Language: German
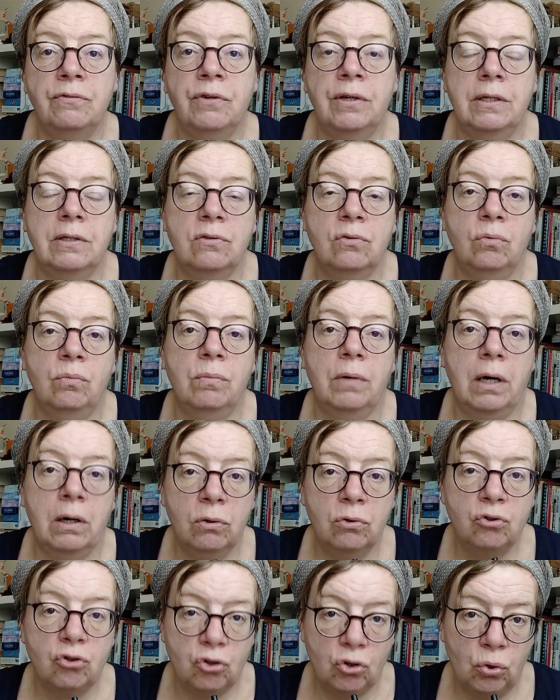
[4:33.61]
wenn es um
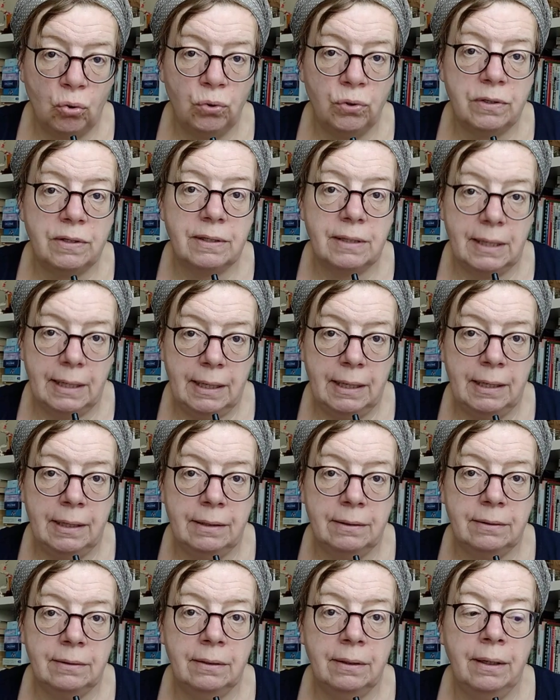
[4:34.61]
Ausschluss
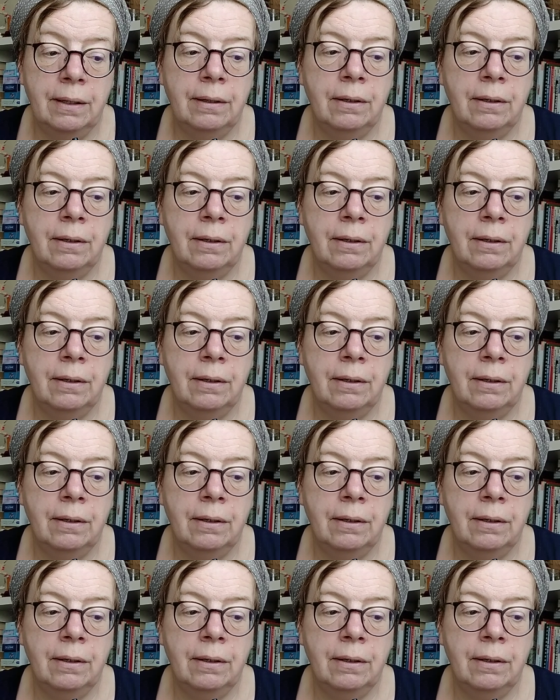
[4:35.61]
geht.